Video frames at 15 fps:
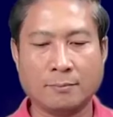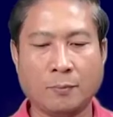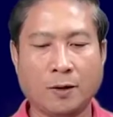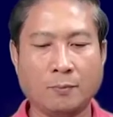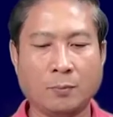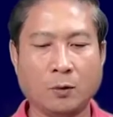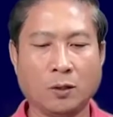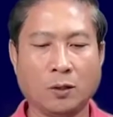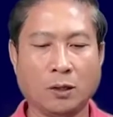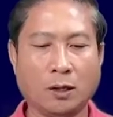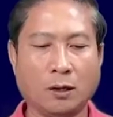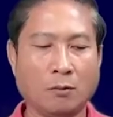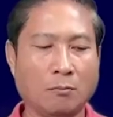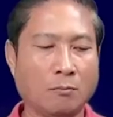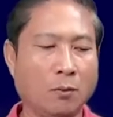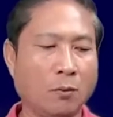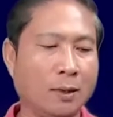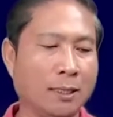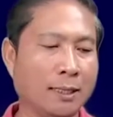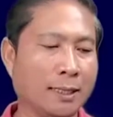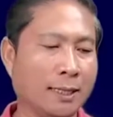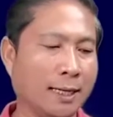pon buôn rồi học
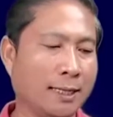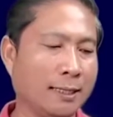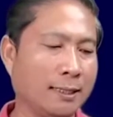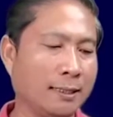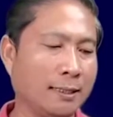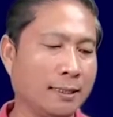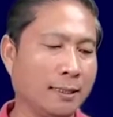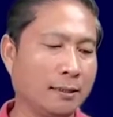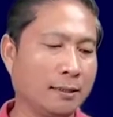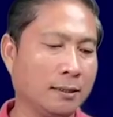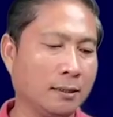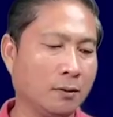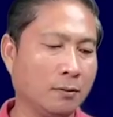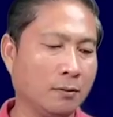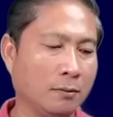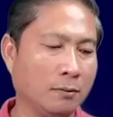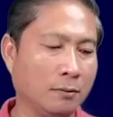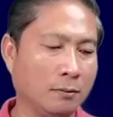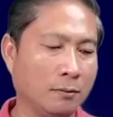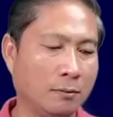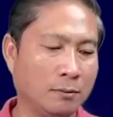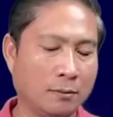buôn cao nơi
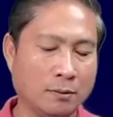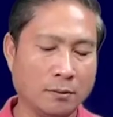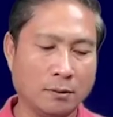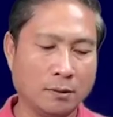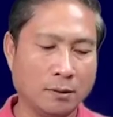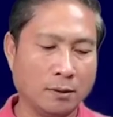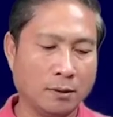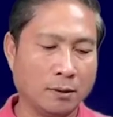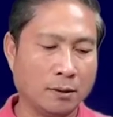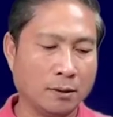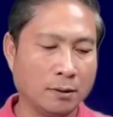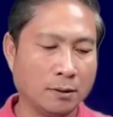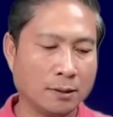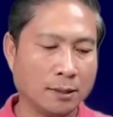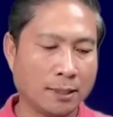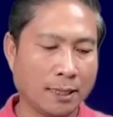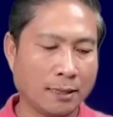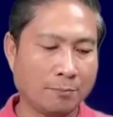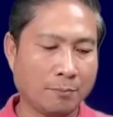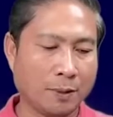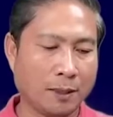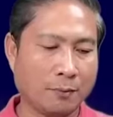nông
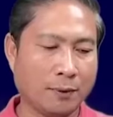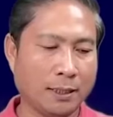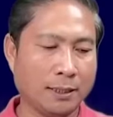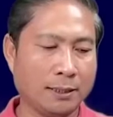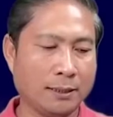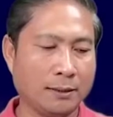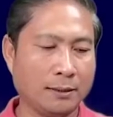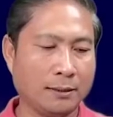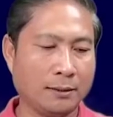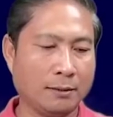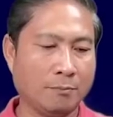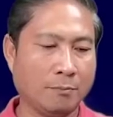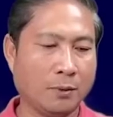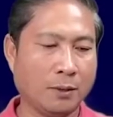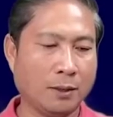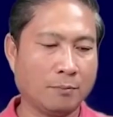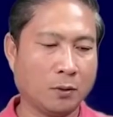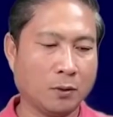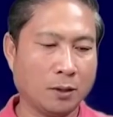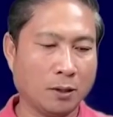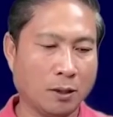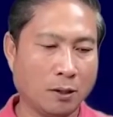năm ở vay con
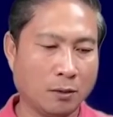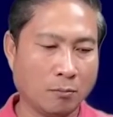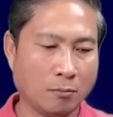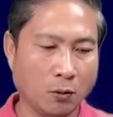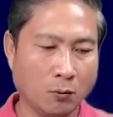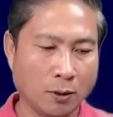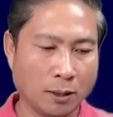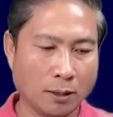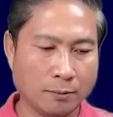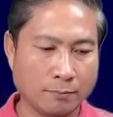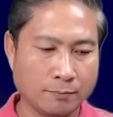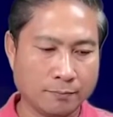bồn là học buồn